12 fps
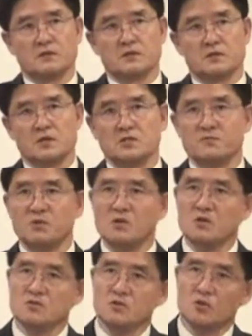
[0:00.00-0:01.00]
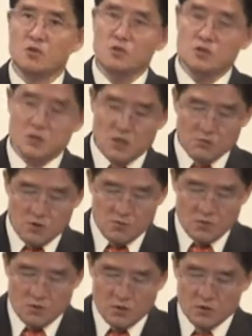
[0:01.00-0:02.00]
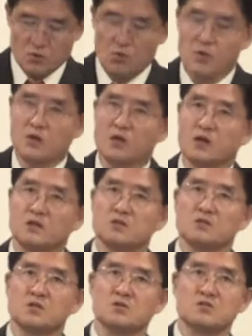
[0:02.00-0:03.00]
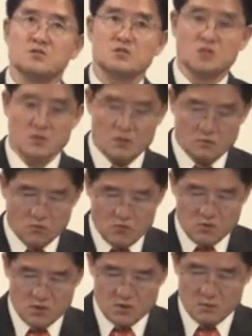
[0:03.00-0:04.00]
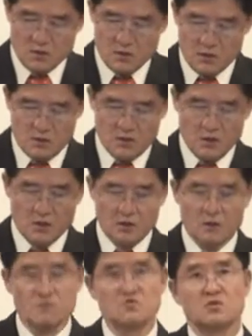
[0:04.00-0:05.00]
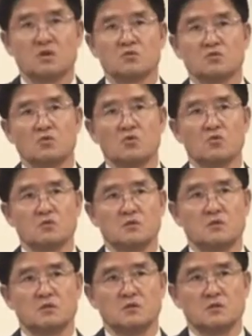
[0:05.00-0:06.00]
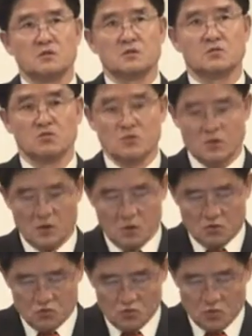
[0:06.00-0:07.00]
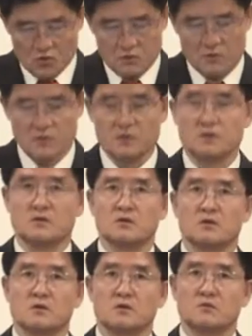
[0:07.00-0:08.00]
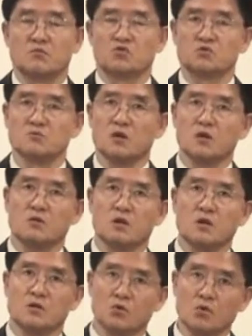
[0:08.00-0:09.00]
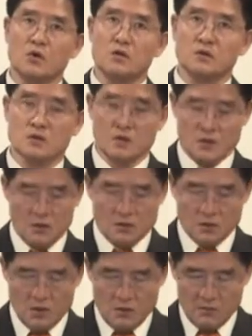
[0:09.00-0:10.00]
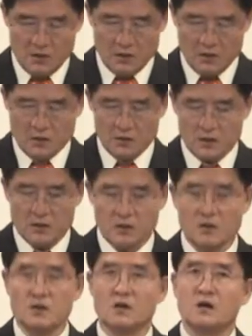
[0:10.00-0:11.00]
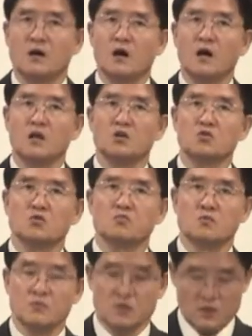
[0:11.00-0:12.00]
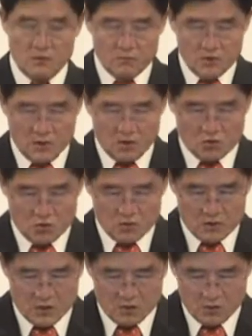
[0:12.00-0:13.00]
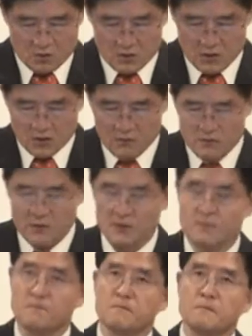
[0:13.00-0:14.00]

그래서 필연적으로 오늘 금물비유는 교회가 가진 현실적인 문제점에 대한 엄중한 교훈을 우리에게 주고 있습니다. 무슨 말인가 하니 교회는 의인만 있는 게 아니라 악인도 분명히 함께 존재하는 곳이라는 겁니다.